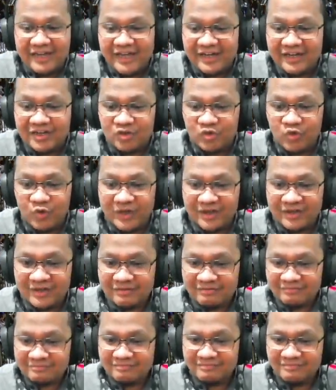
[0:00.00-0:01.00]
dan Puing
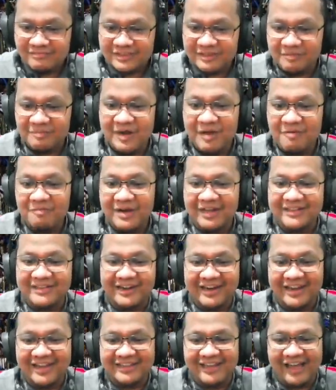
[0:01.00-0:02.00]
ke Bambang
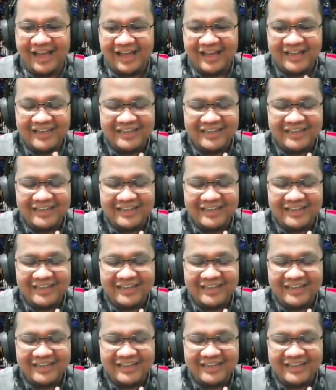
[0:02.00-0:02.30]
ternyata.